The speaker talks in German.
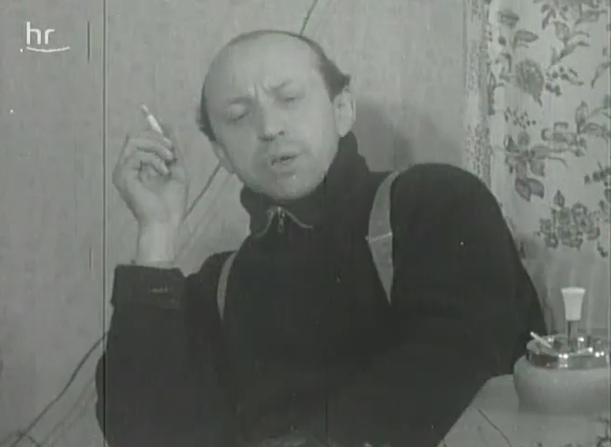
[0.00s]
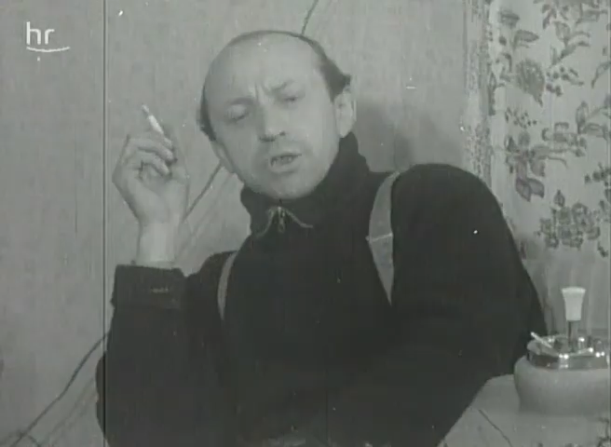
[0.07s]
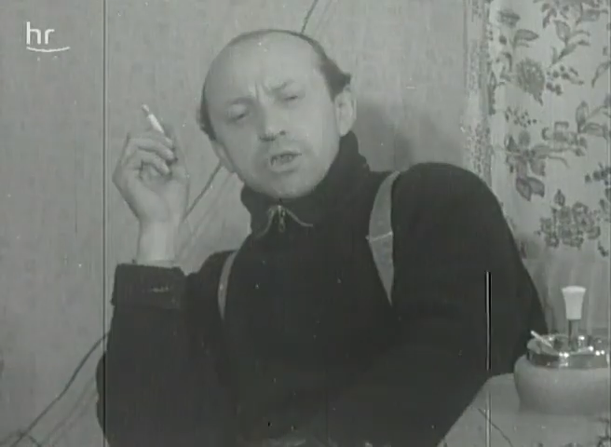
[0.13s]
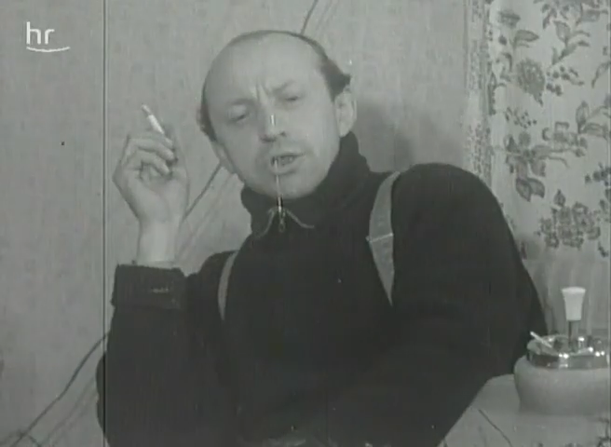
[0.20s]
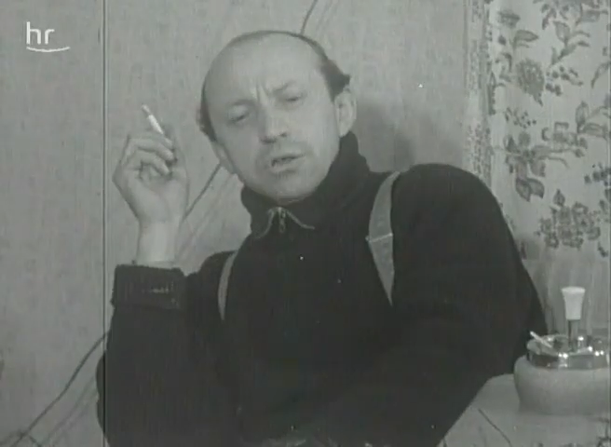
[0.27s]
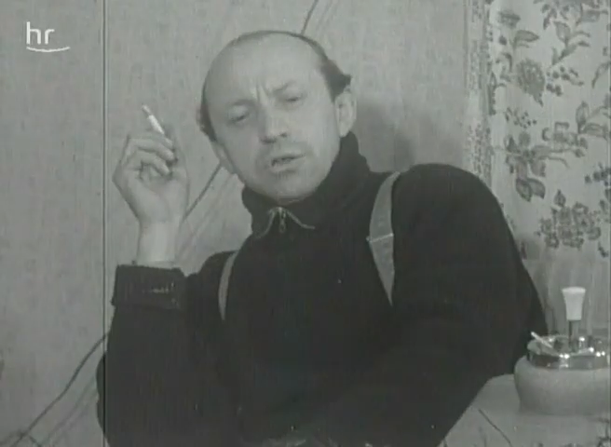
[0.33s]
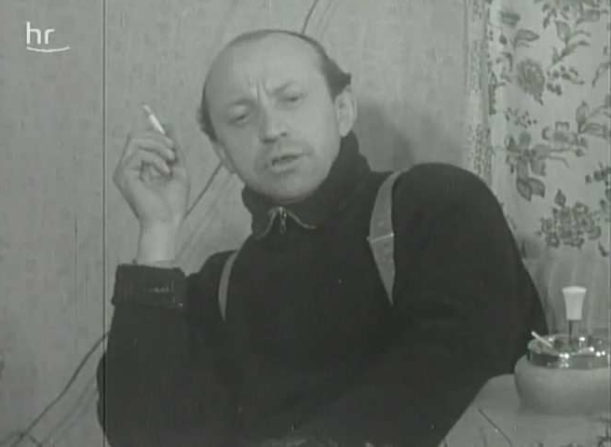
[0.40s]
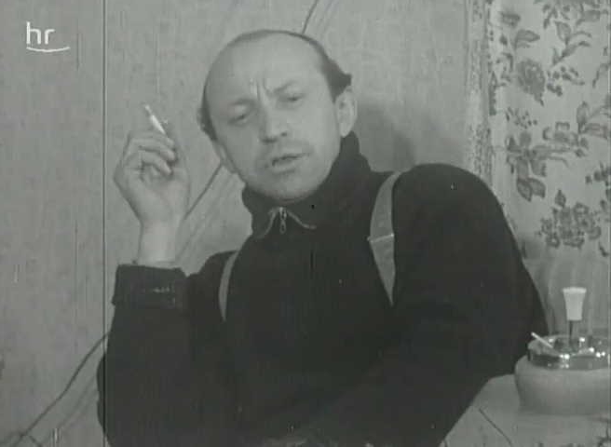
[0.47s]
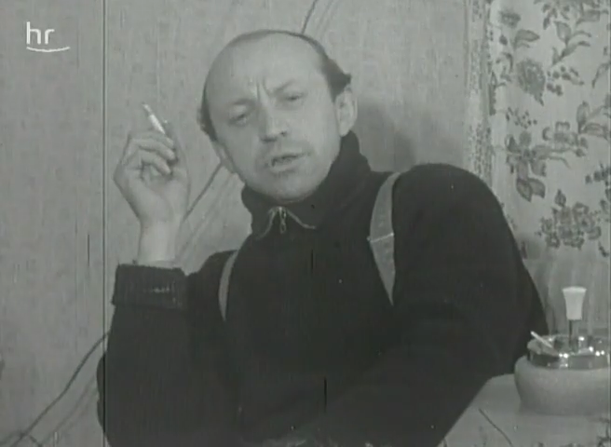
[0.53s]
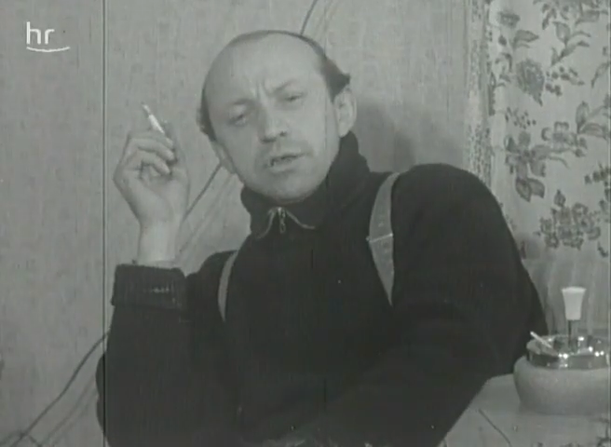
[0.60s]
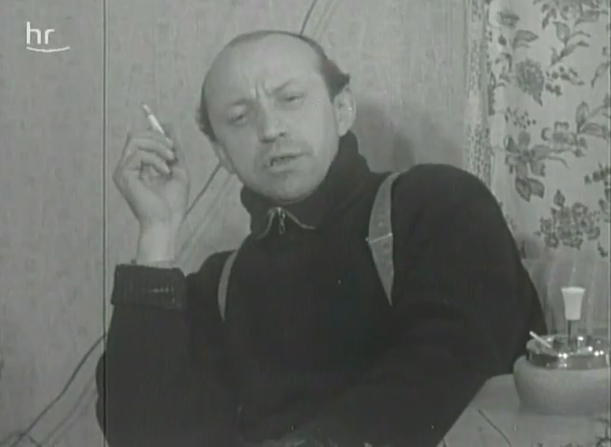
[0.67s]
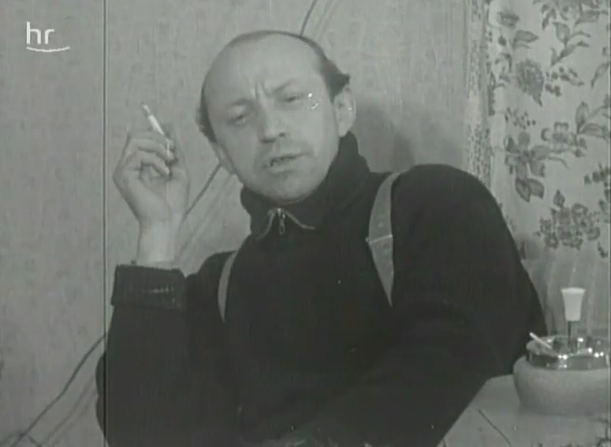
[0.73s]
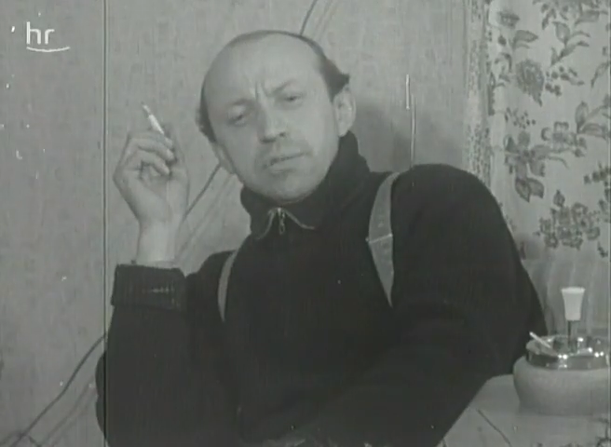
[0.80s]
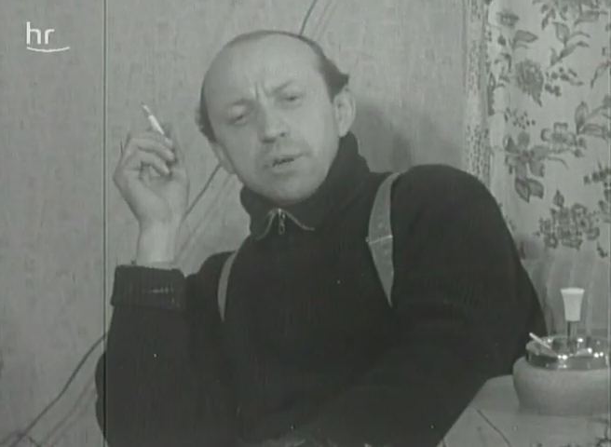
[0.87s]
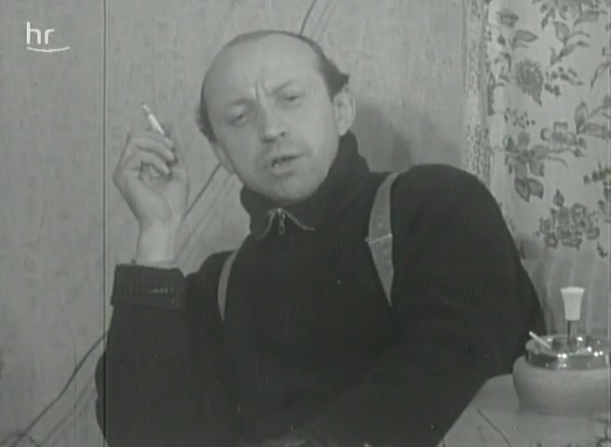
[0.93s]
Man soll die
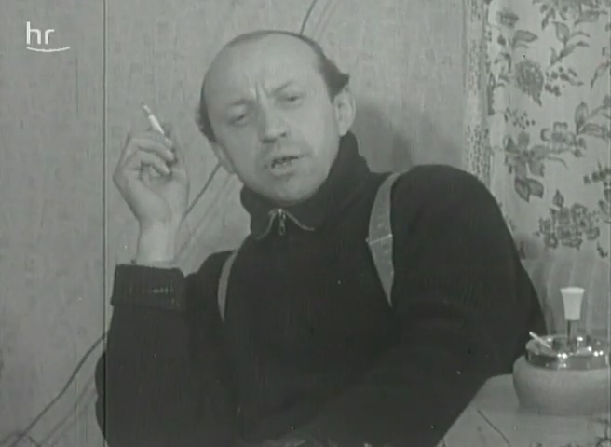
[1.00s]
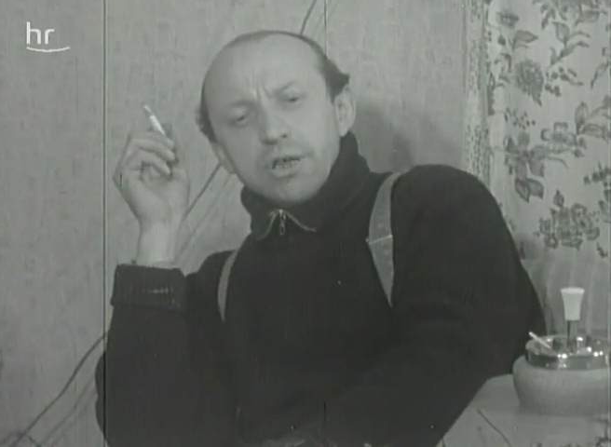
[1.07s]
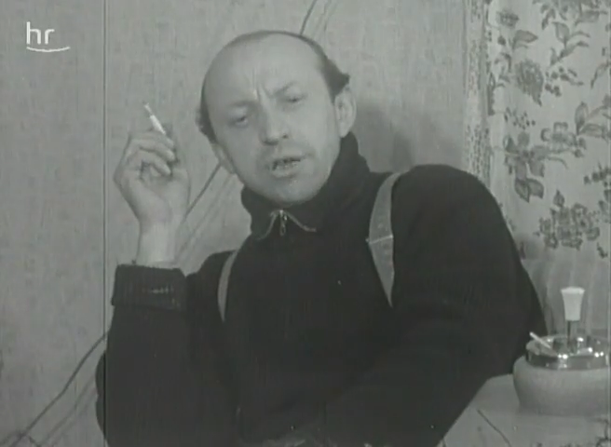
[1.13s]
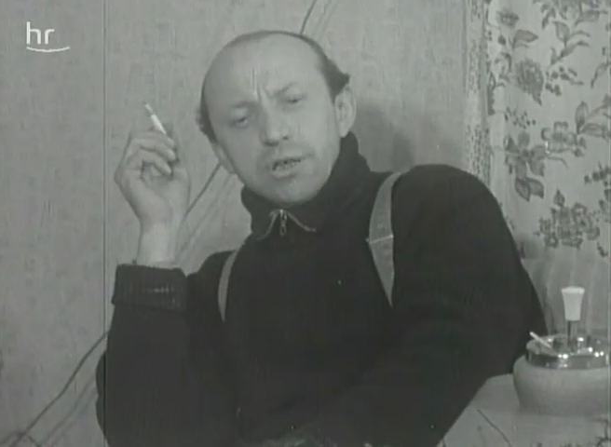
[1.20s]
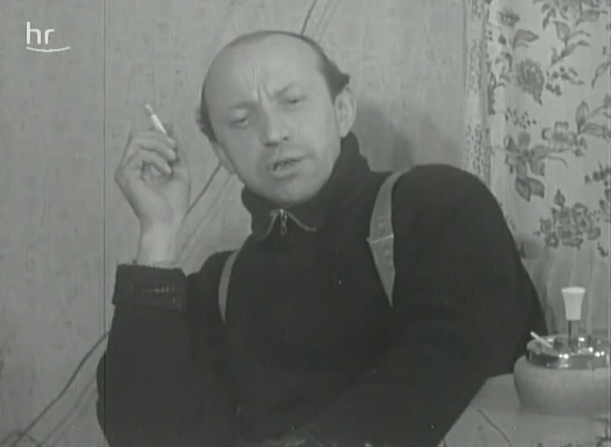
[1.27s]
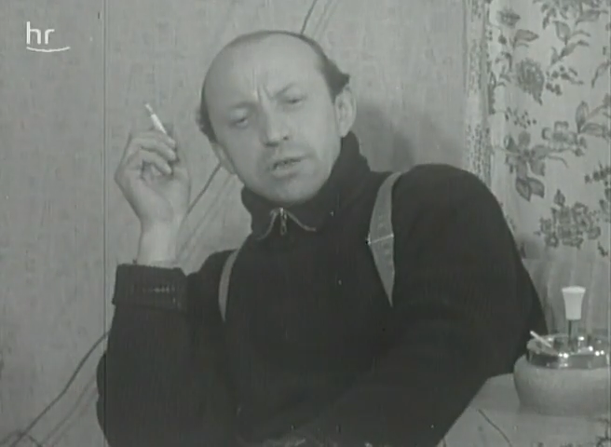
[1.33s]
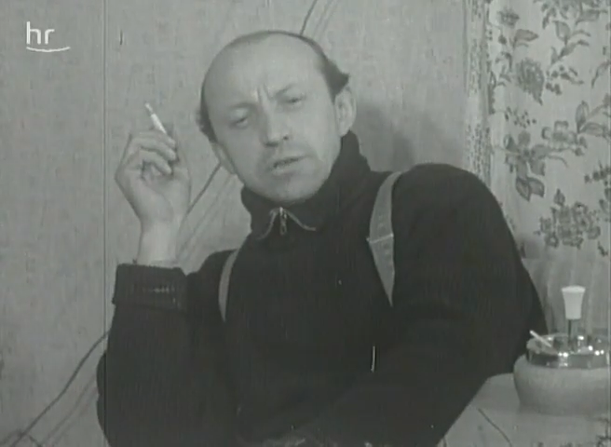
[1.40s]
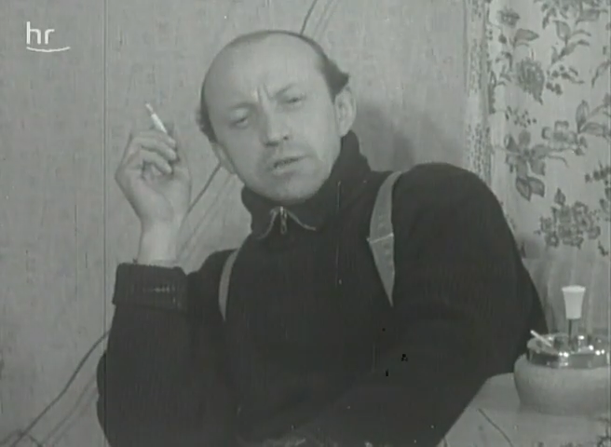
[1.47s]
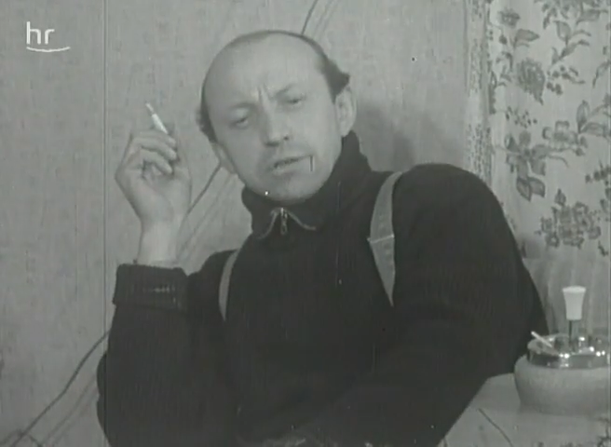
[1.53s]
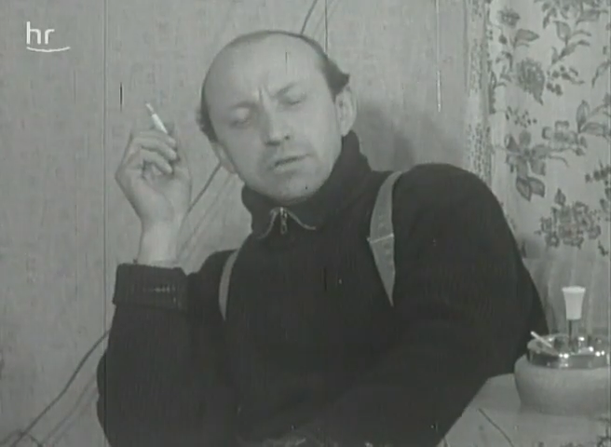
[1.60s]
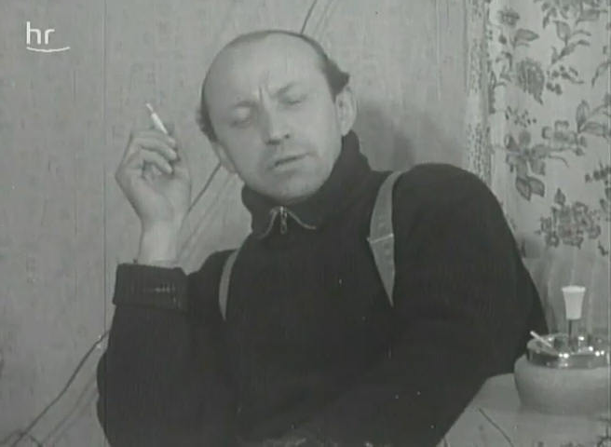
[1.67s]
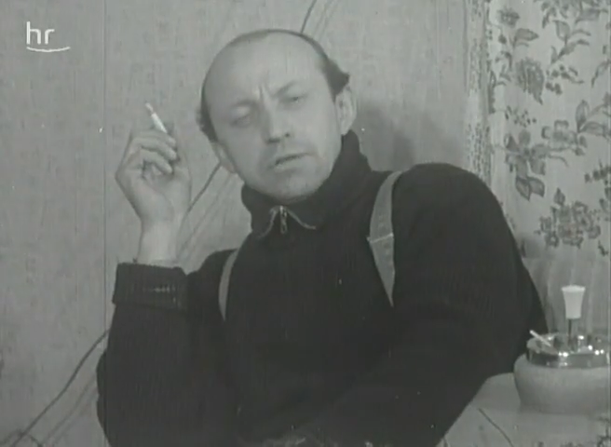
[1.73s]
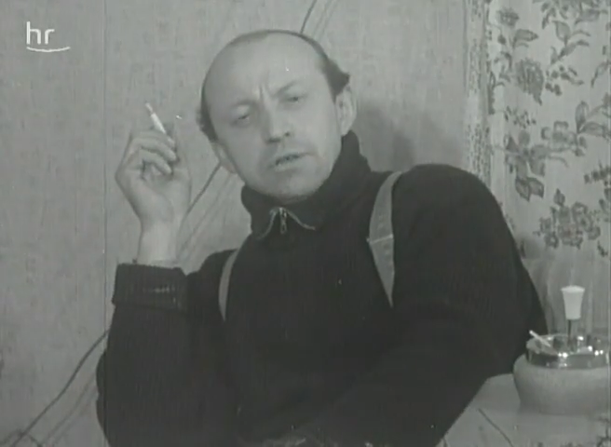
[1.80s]
Kinder belehren